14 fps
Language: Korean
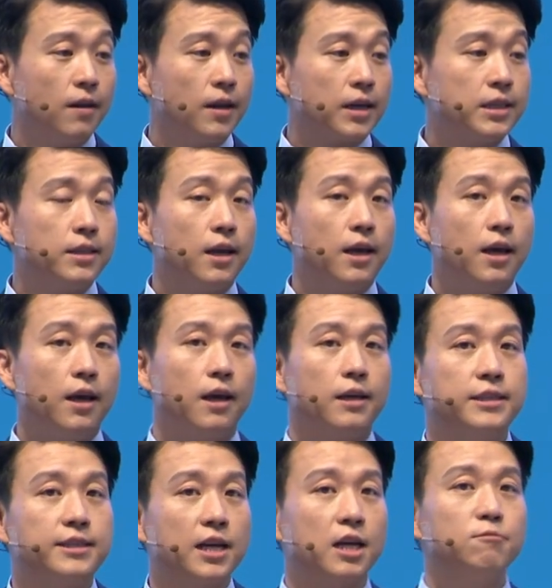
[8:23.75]
근데
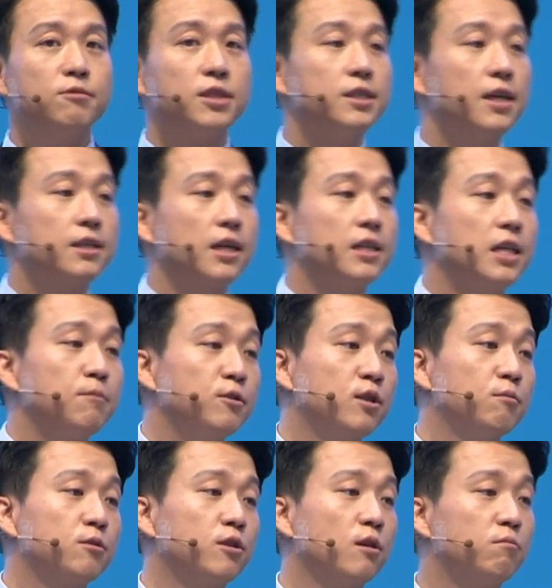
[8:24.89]
이 사람들이
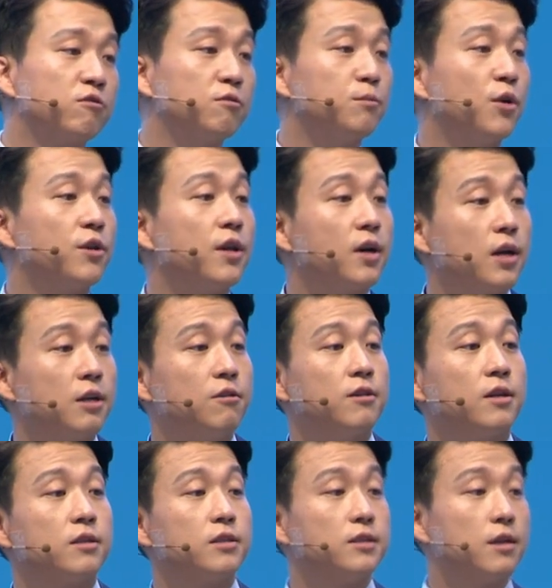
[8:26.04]
나타나면서부터 무슨 변화가
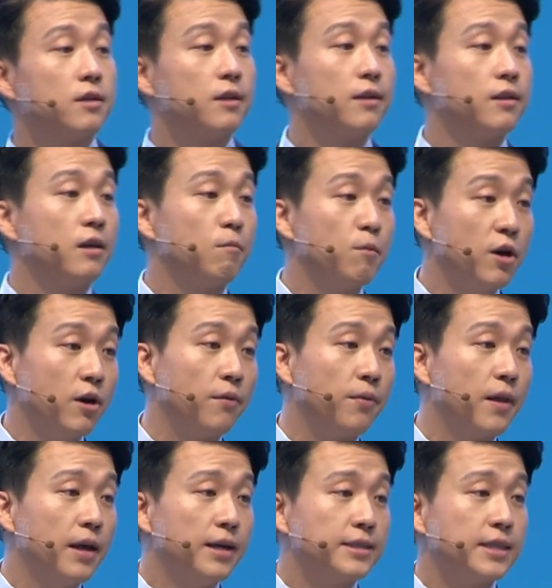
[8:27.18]
일어나기 시작을 했냐면
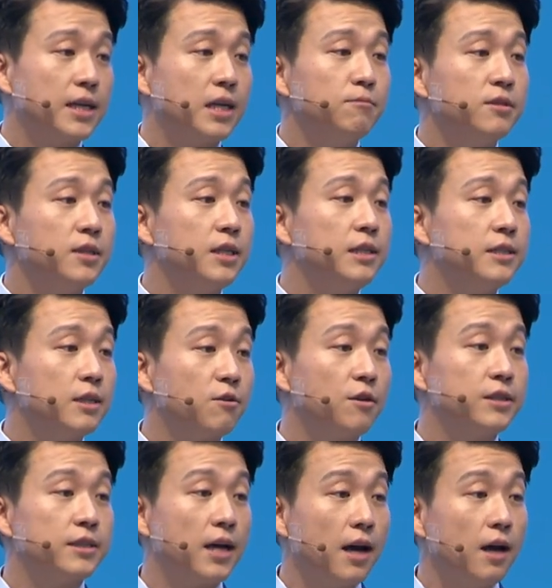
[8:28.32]
사람들이 이제 더
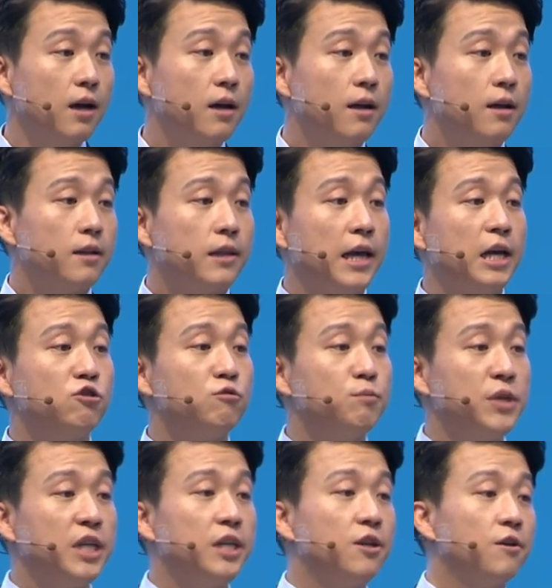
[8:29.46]
이상
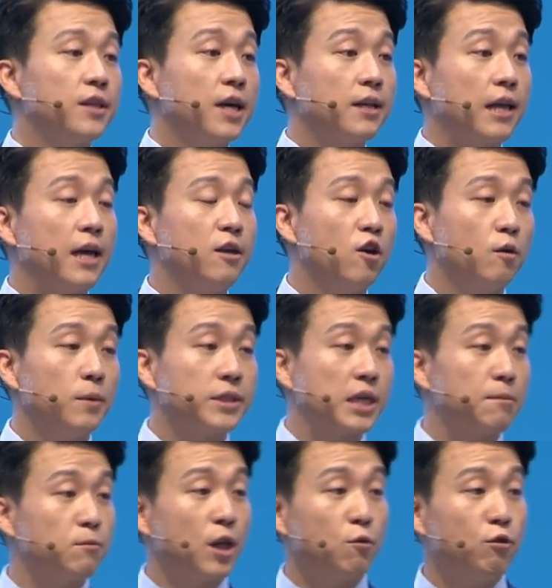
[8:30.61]
대중미디어나 대기업의
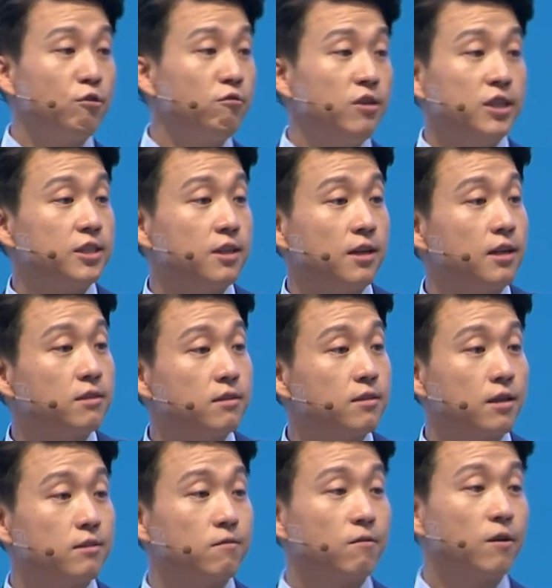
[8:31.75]
자본에 휘둘리지를
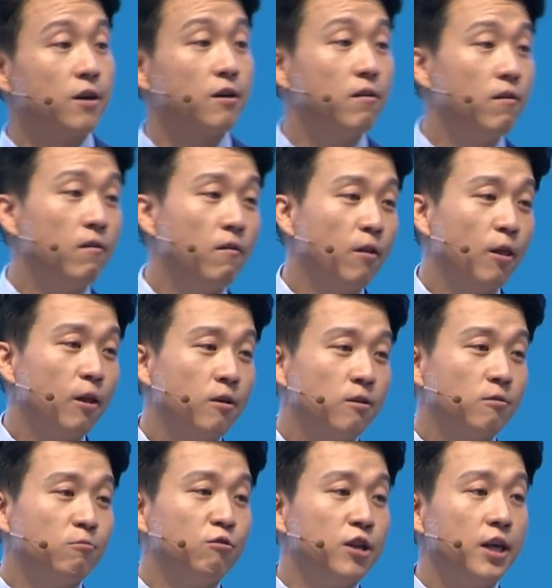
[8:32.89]
않는다는 거예요.
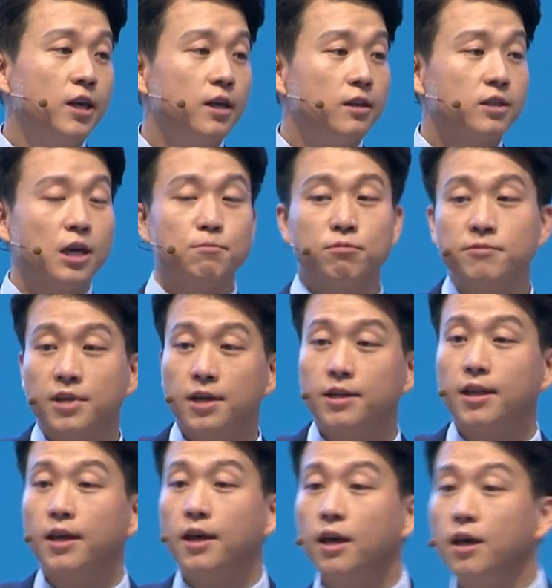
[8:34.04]
우리 제품 살
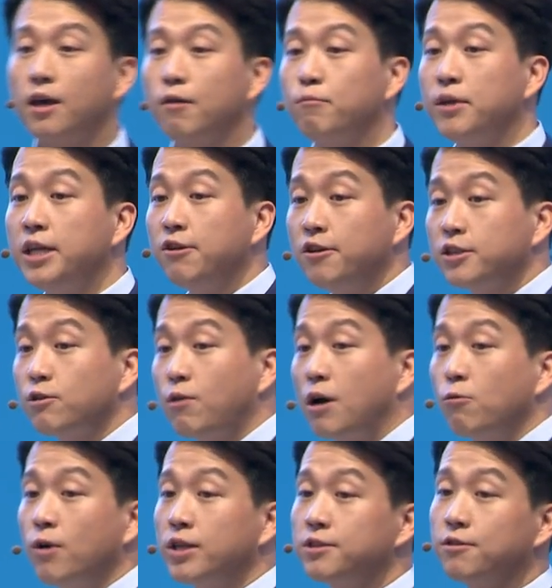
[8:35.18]
때 미디어에서
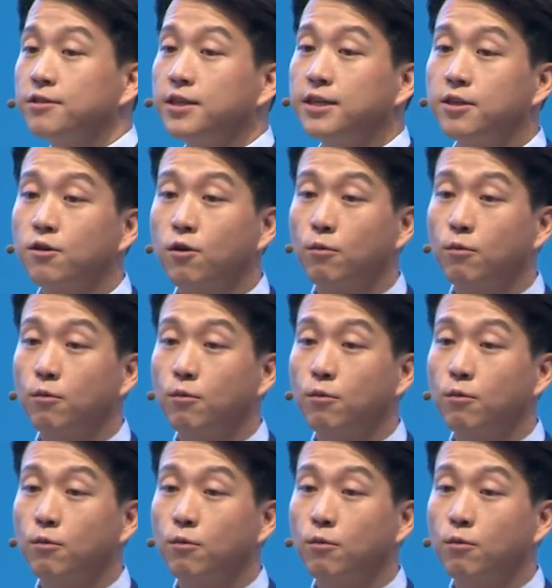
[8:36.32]
광고하는 거 사세요?